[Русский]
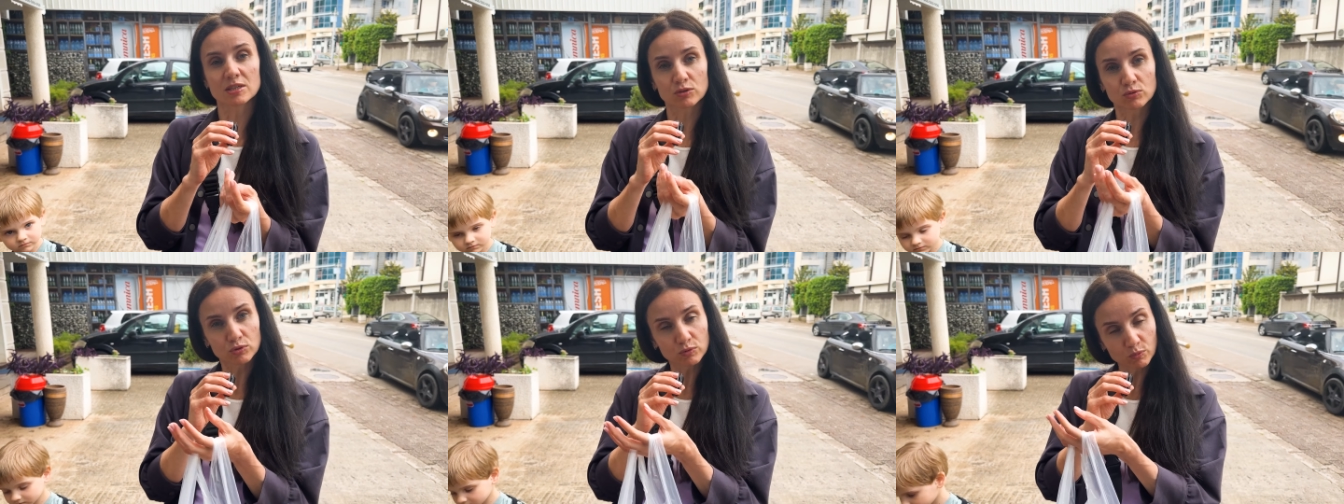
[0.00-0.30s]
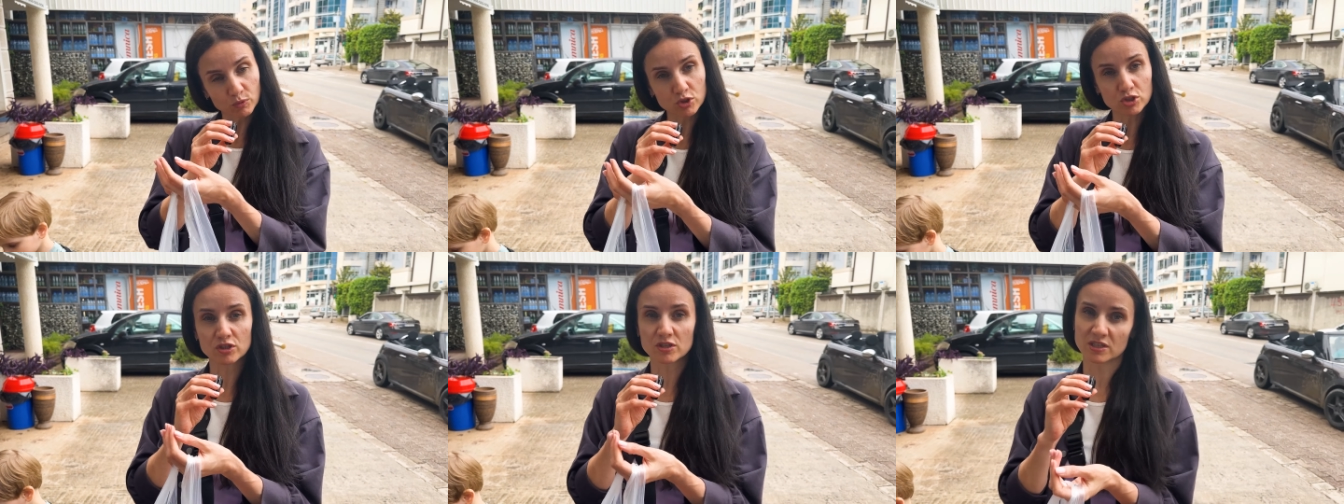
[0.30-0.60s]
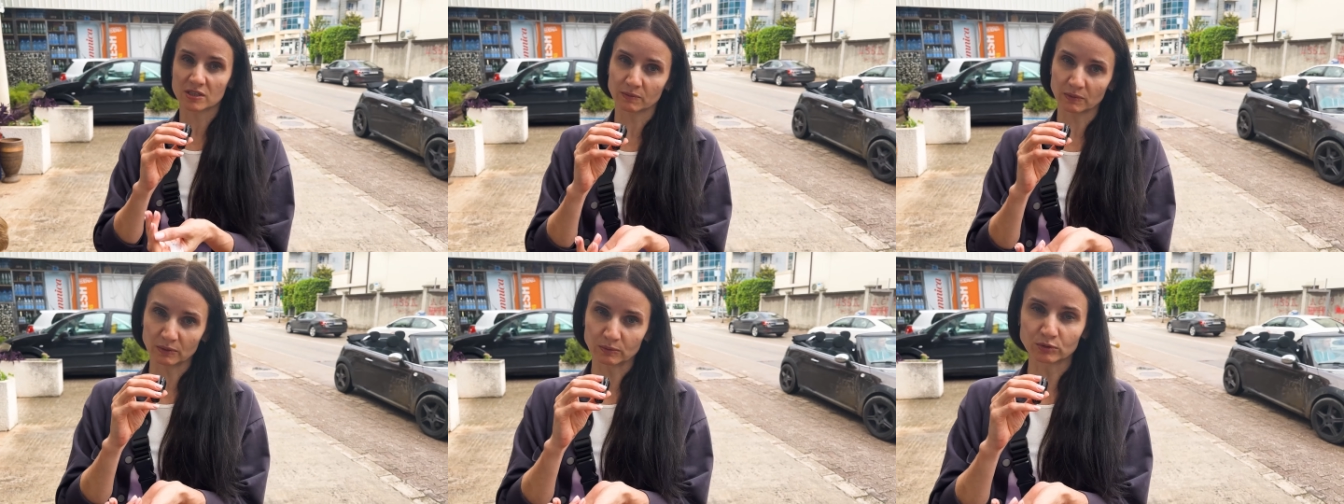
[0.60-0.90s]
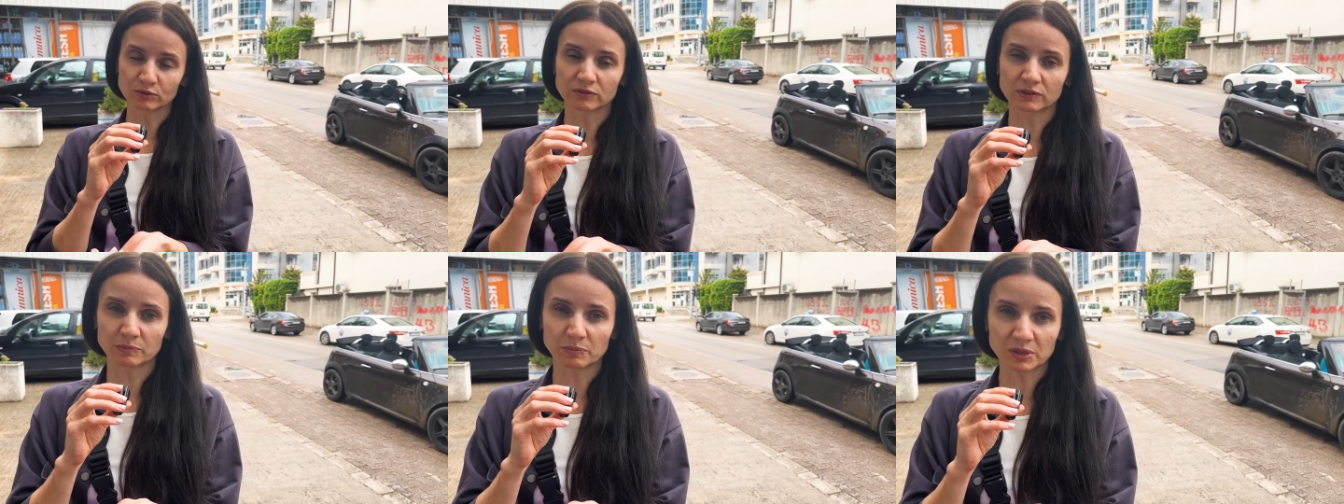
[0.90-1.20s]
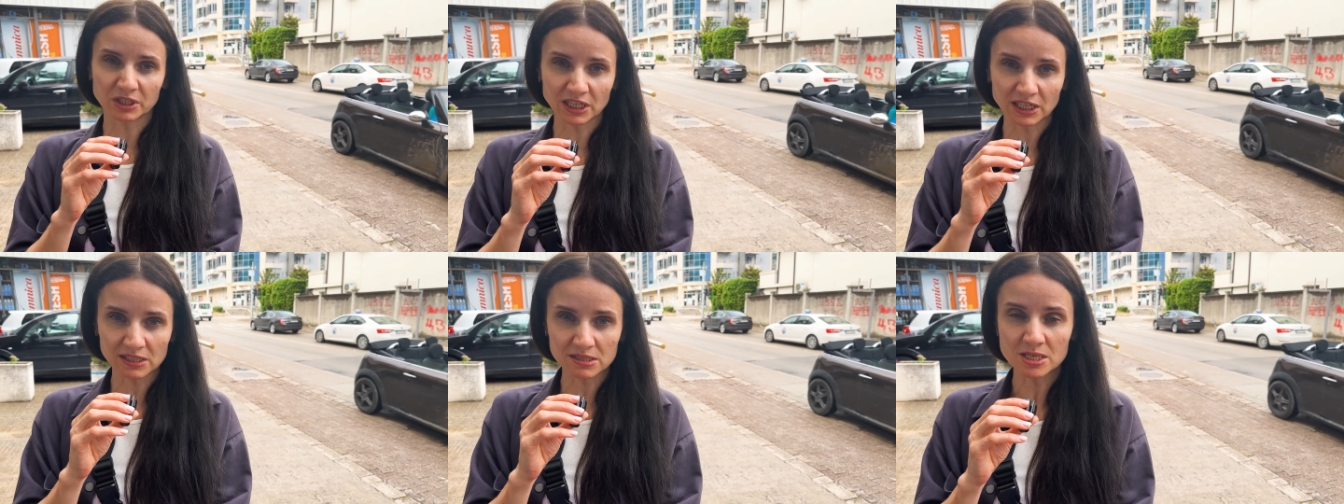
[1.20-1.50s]
А тут можно самому
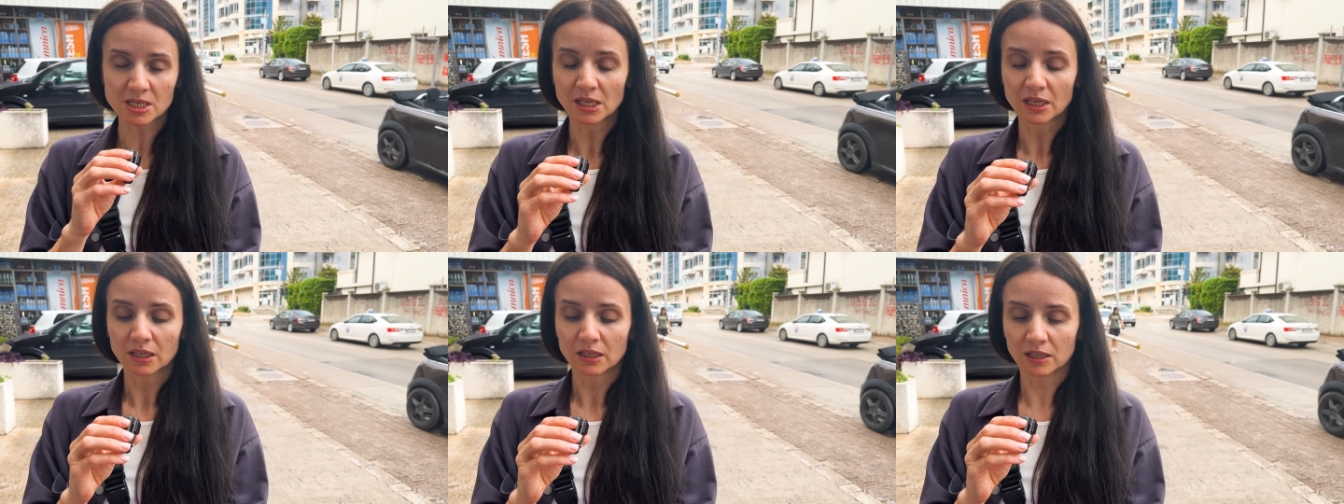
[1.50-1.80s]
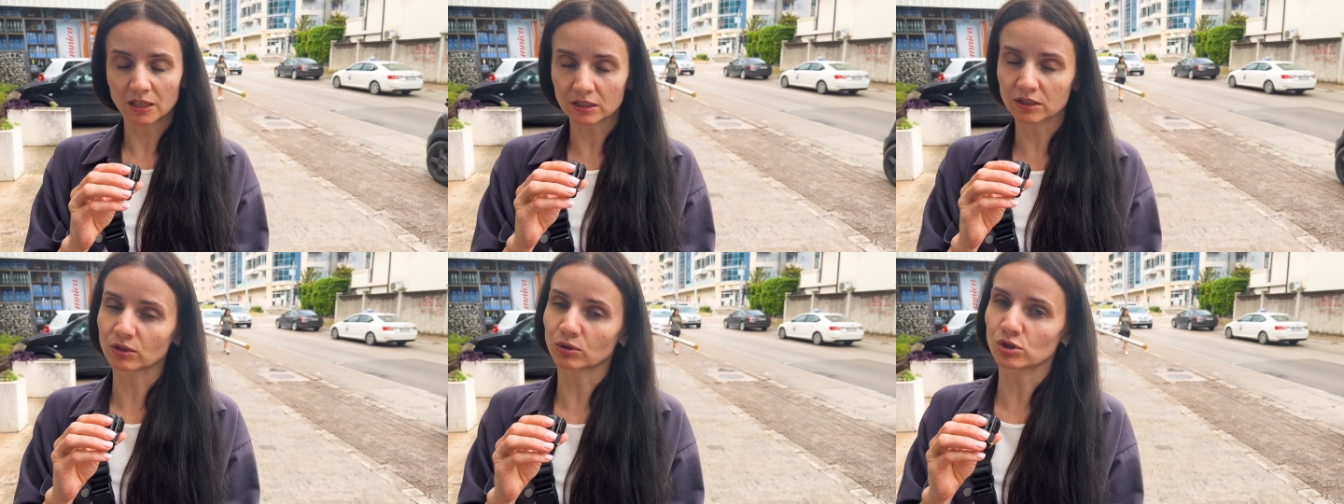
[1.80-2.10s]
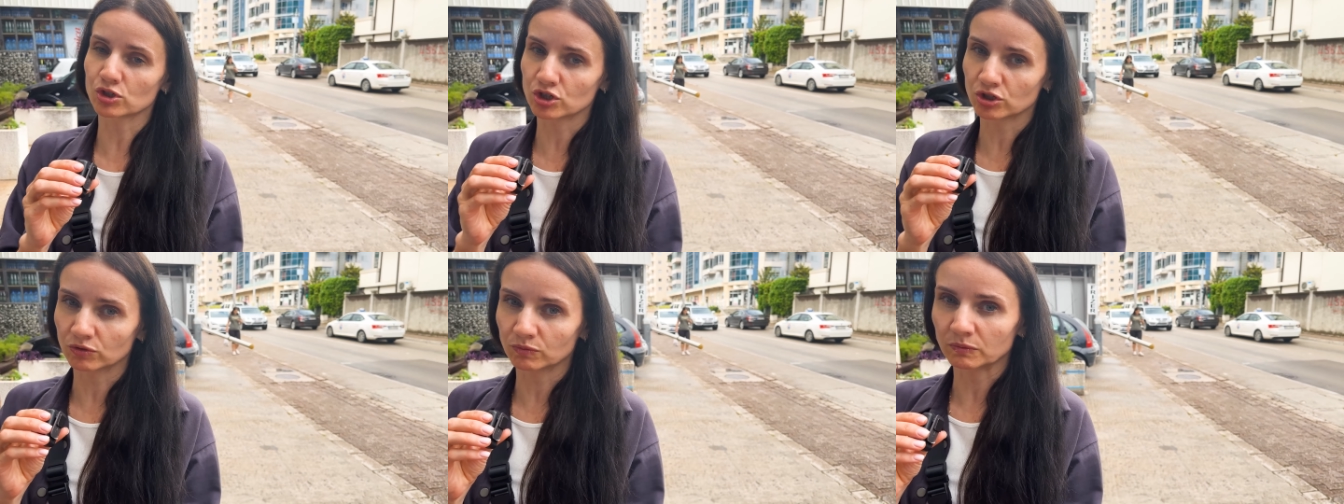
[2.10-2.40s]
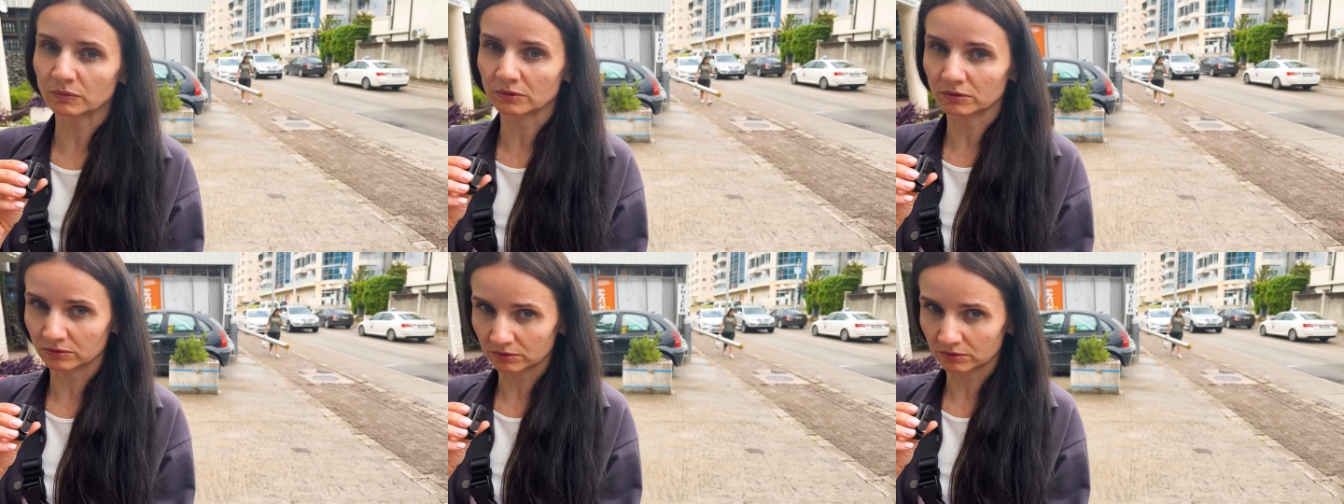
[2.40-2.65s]
выбирать, и это очень,